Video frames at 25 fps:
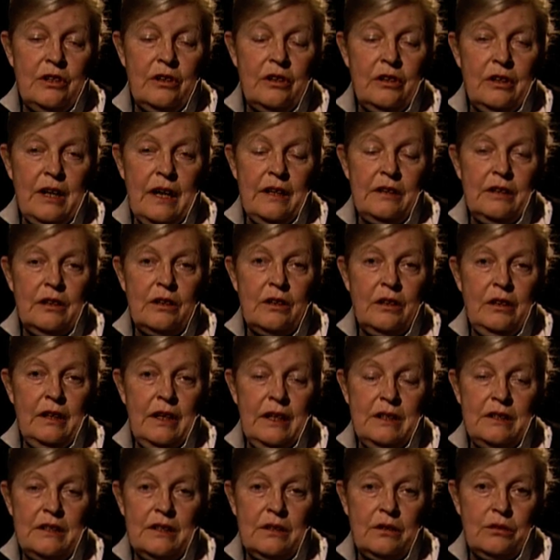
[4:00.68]
kochani
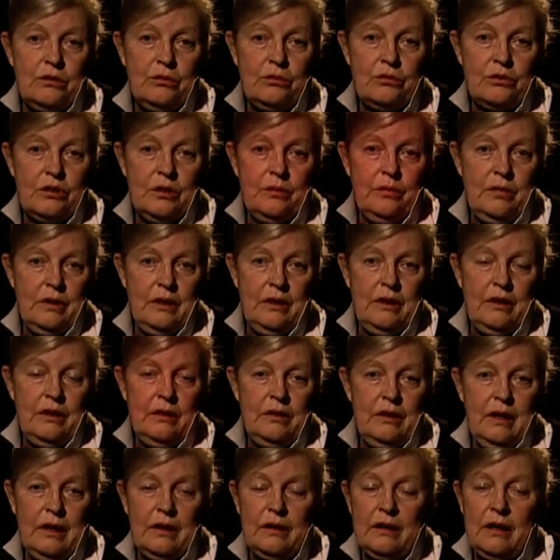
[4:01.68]
koledzy, którzy byli
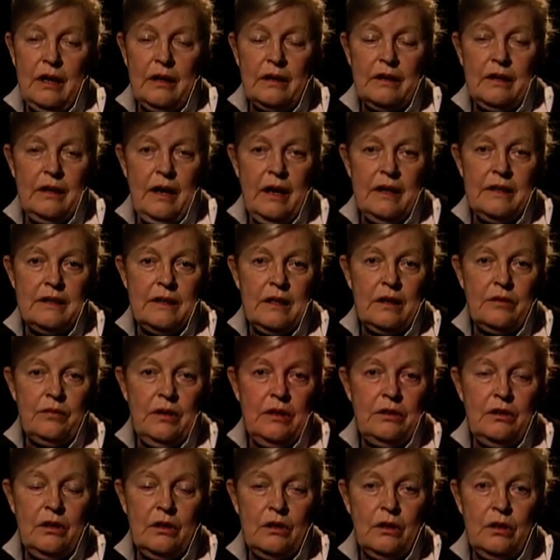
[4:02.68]
tak jak Jacek
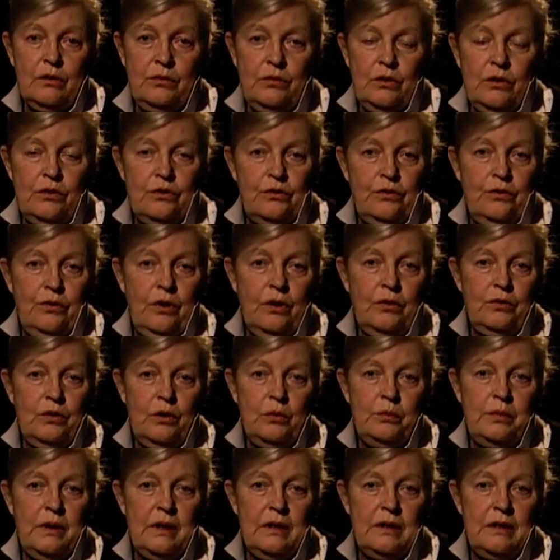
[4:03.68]
Federowicz,
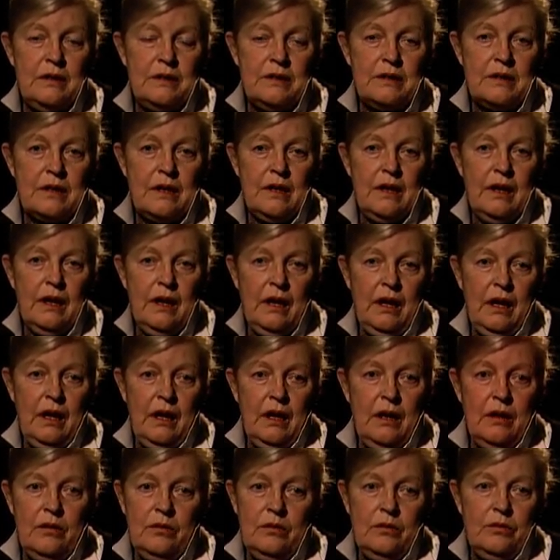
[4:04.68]
Wowo Bielicki,
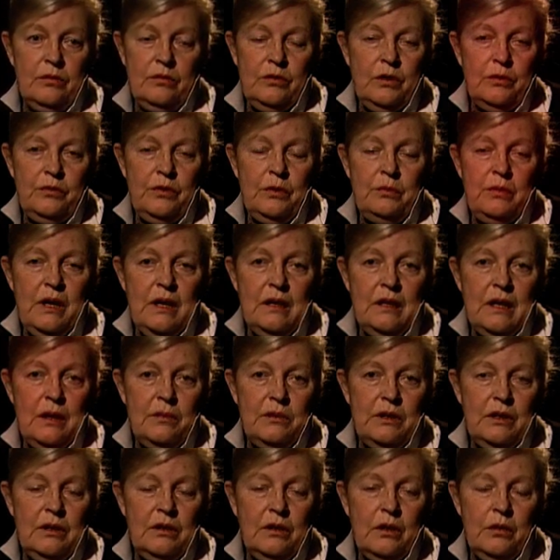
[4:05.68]
no
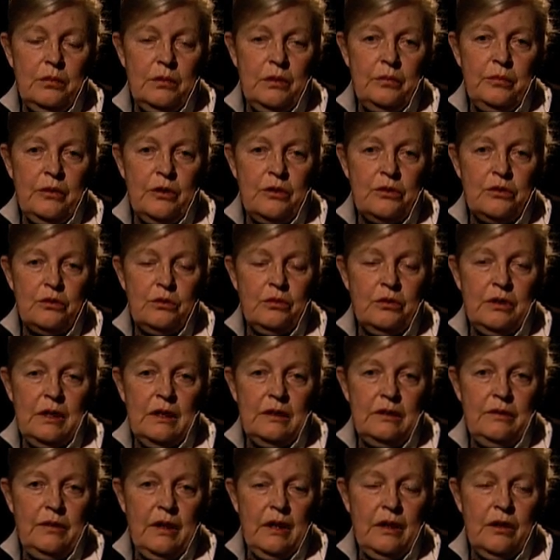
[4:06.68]
wymieniam tylko po prostu
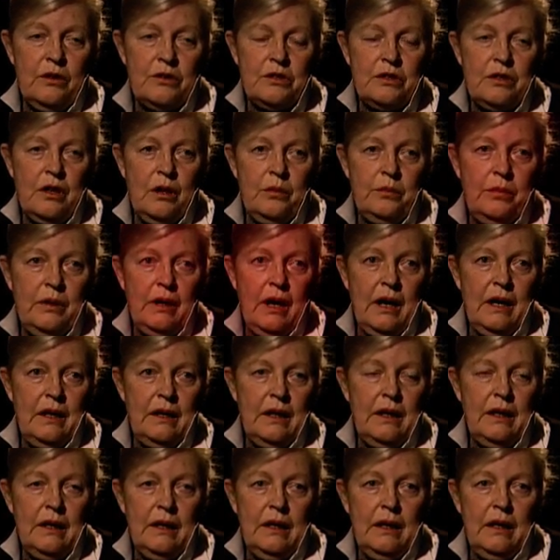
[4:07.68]
te dwie osoby,
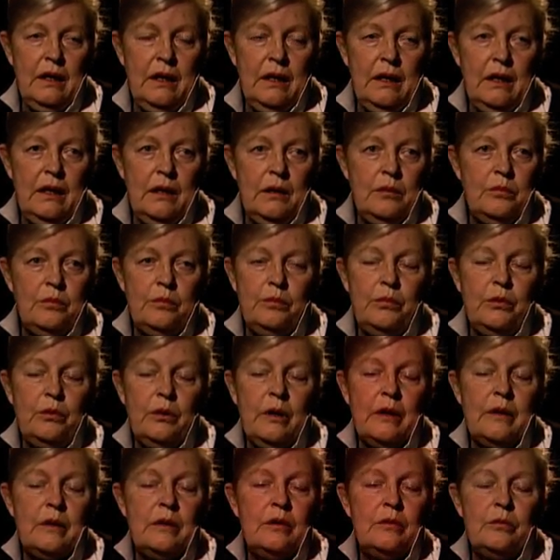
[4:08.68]
ale y,
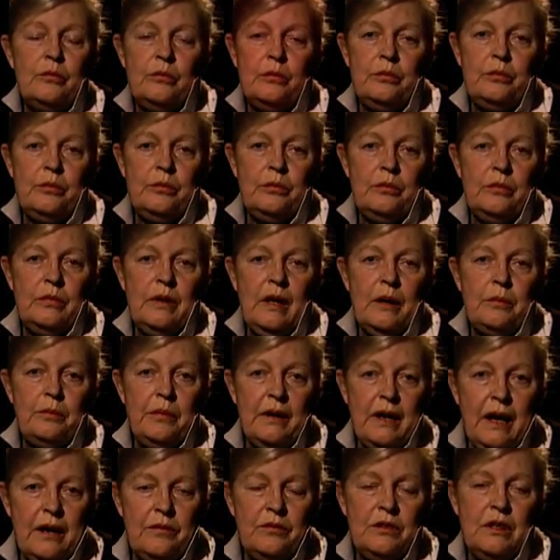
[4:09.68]
była,
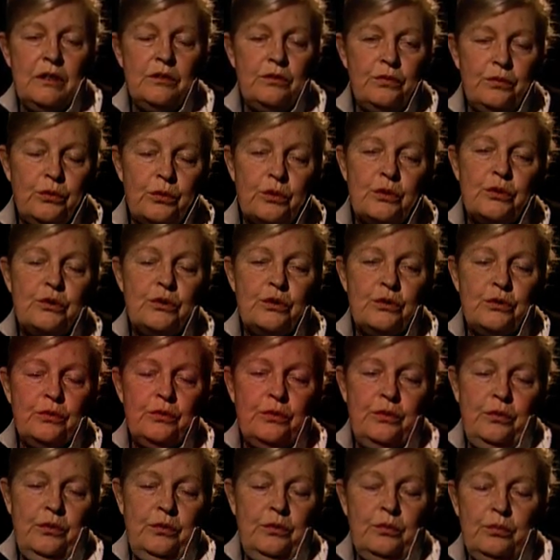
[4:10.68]
naprawdę
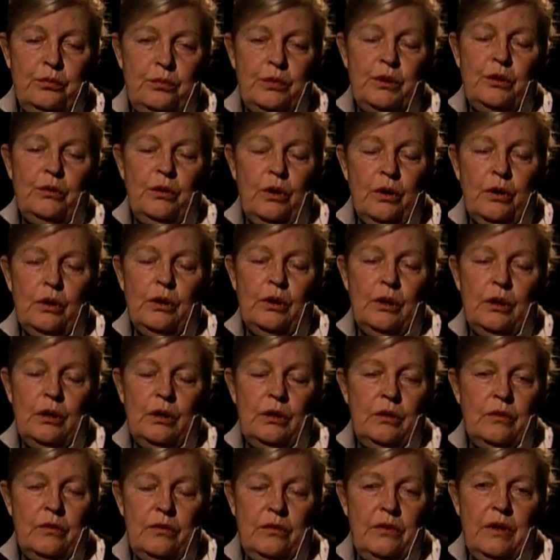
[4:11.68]
twórców było
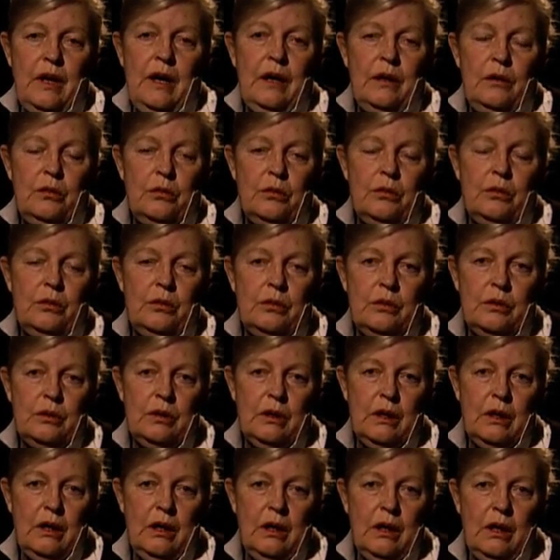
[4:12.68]
wielu.
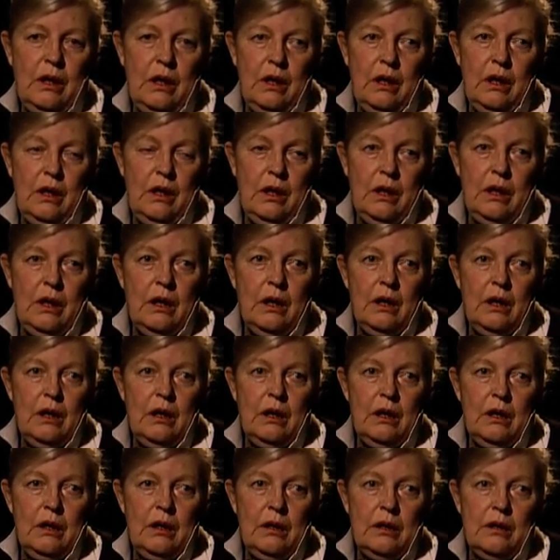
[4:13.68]

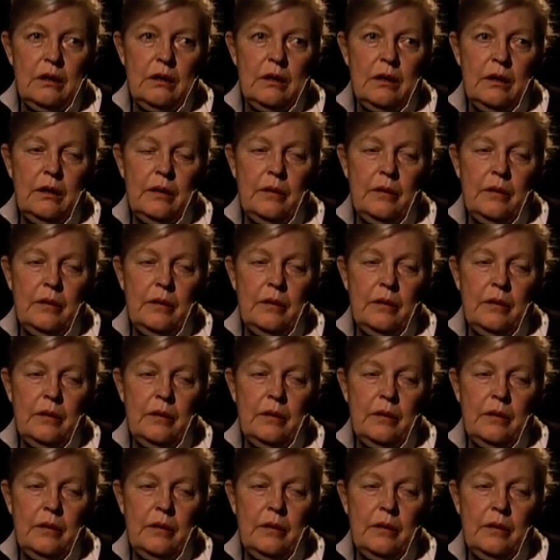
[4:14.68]
Y,